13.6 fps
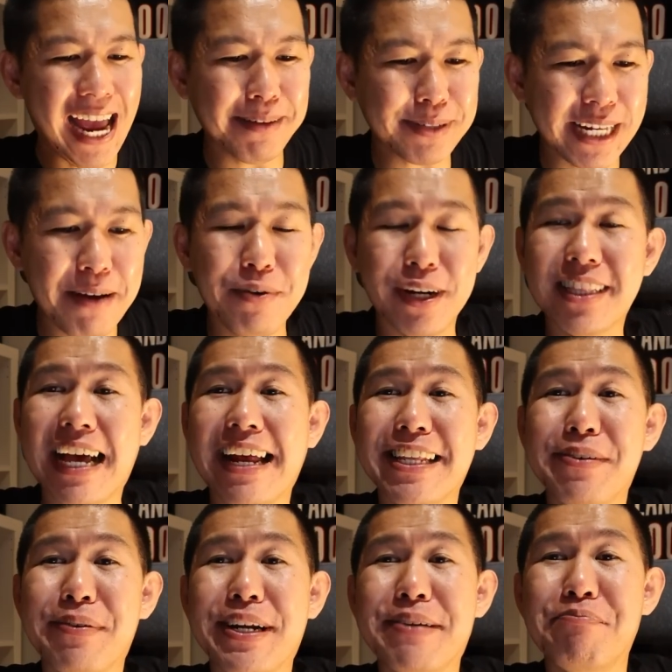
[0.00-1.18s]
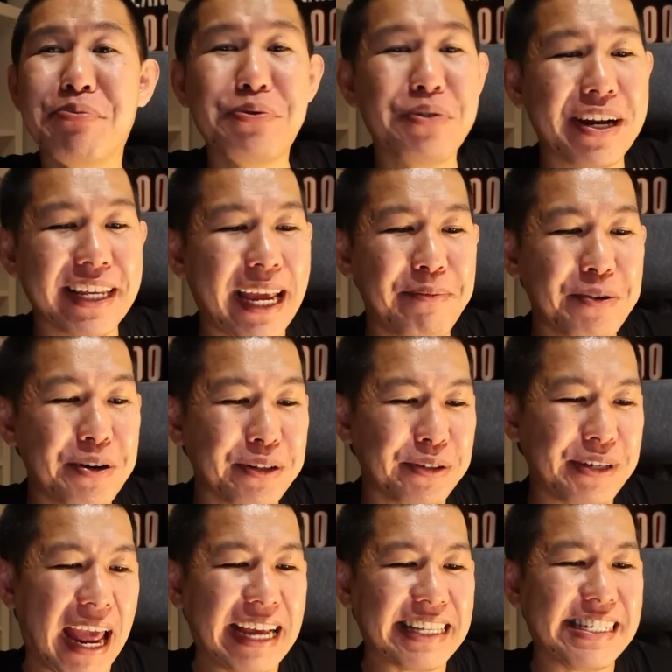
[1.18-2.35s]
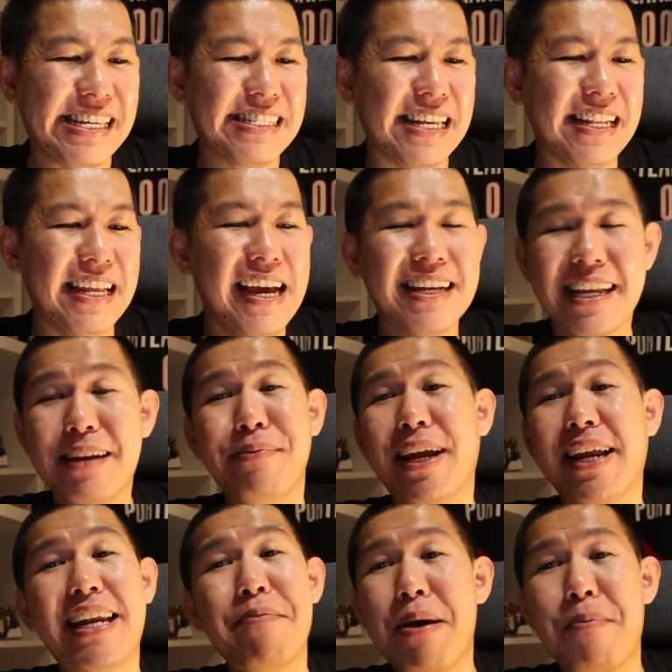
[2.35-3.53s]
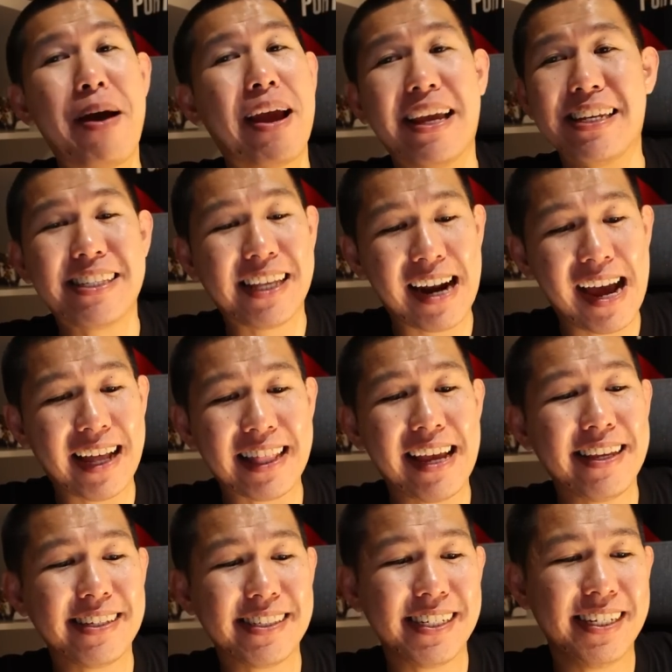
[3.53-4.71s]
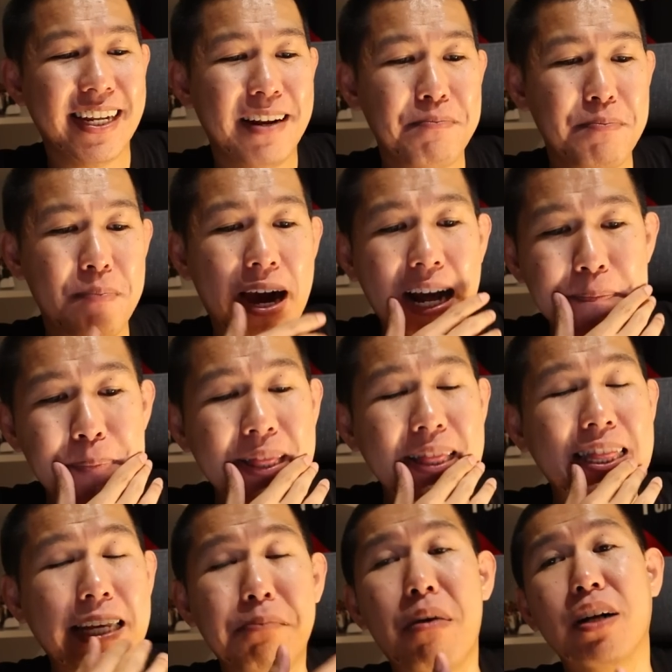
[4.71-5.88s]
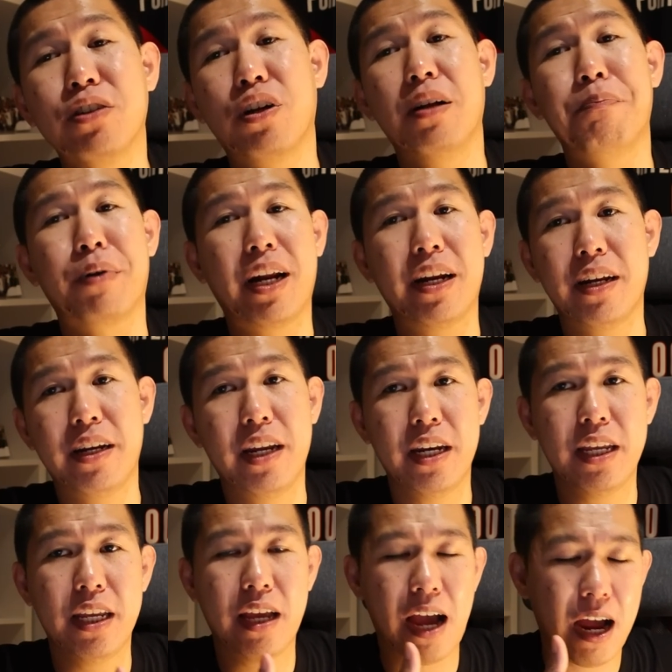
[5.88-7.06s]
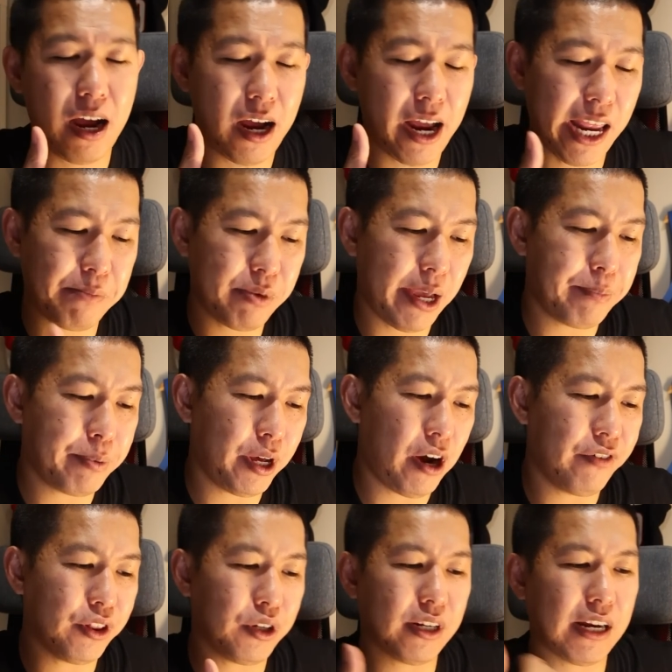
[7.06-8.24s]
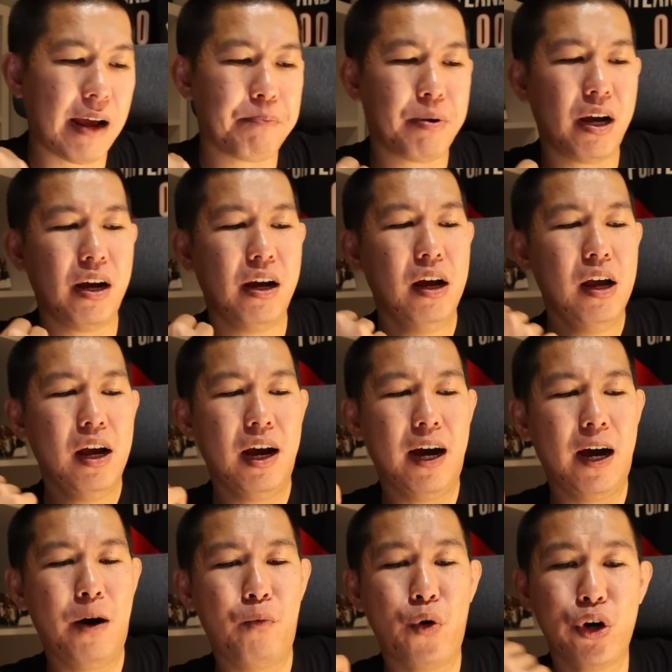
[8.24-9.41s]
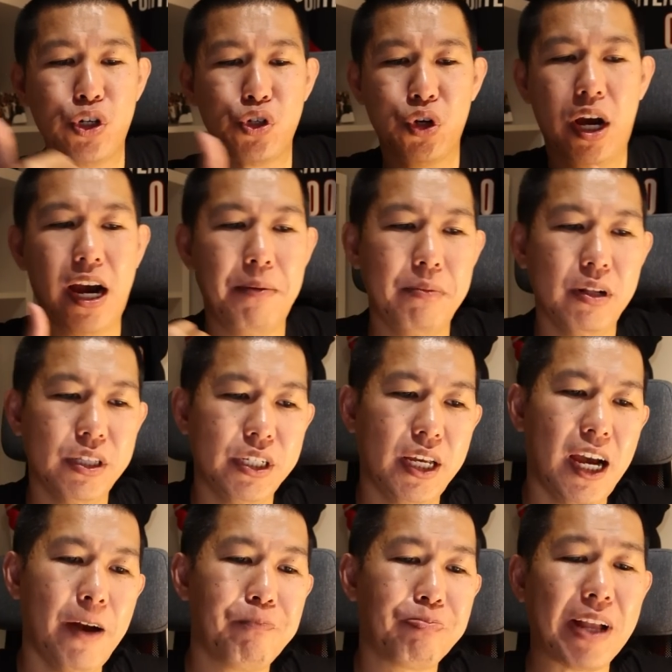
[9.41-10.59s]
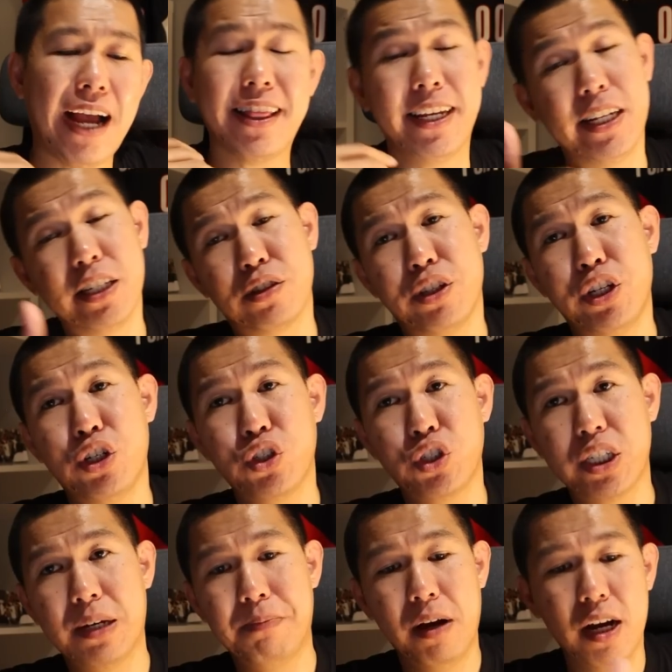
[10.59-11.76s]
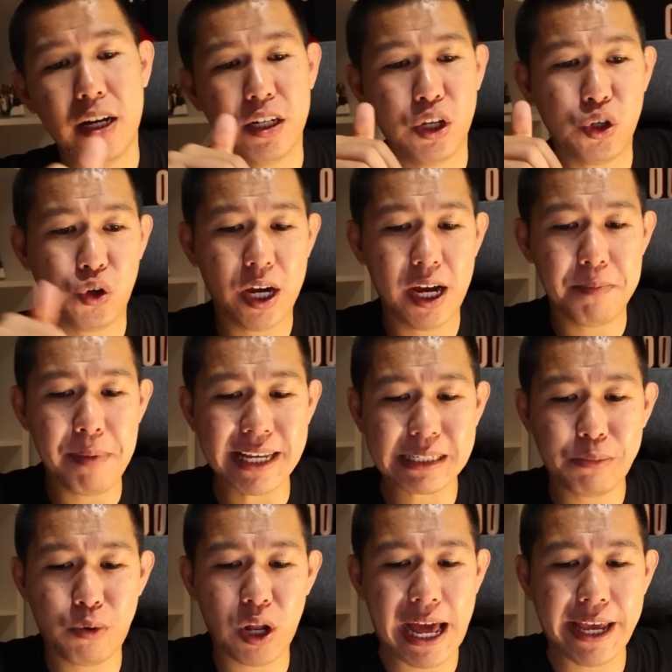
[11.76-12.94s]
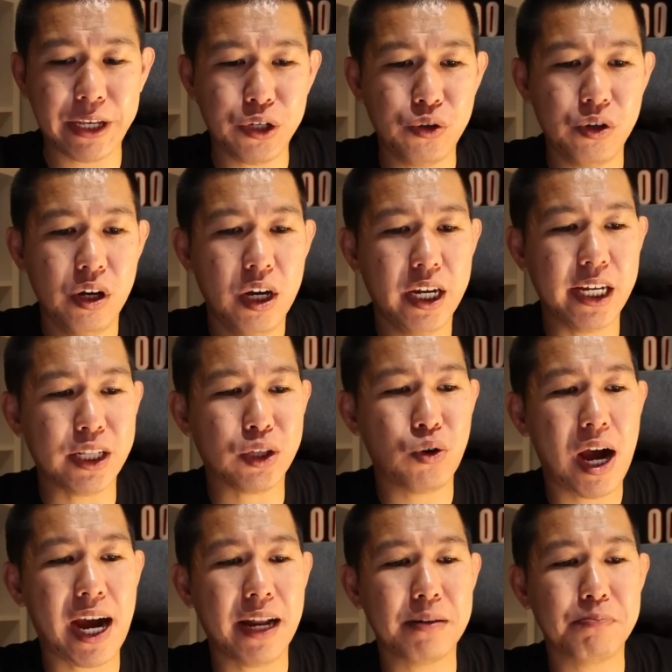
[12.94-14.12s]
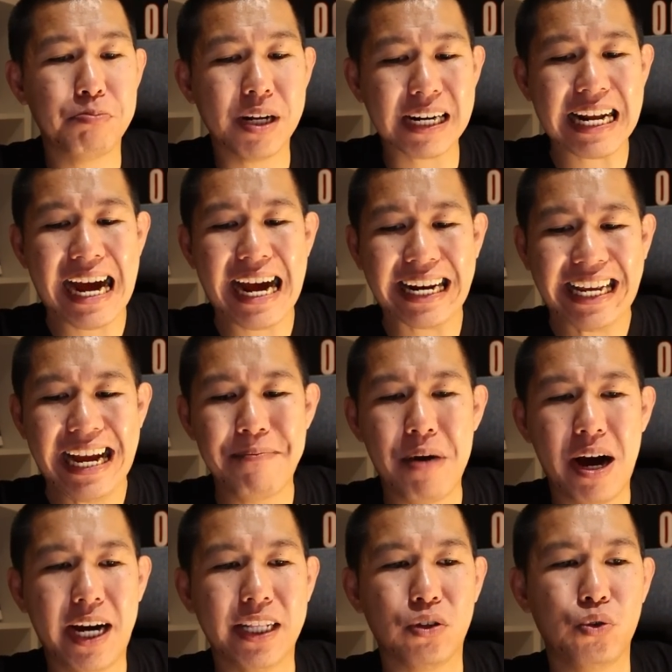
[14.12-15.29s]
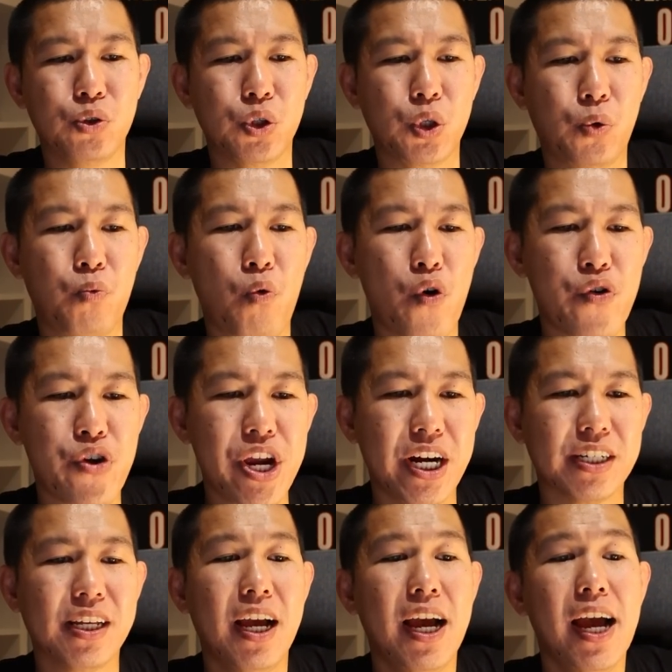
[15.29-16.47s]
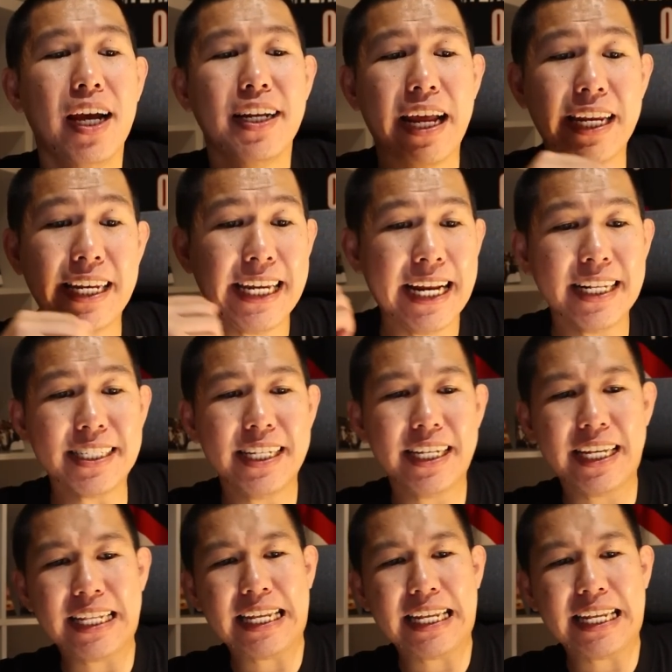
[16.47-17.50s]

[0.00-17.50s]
hamstringnya mungkin tadi cuma 60-an game no untuk next season jadi mungkin dia baik-baik istirahat aja sih dan bakal penting banget soal perannya dia di uh, NBA playoff itu kenapa uh, Warriors juga ngambil dia I think his leadership dan juga basketball IQ itu akan berharga banget untuk Warriors dan ini adalah sedikit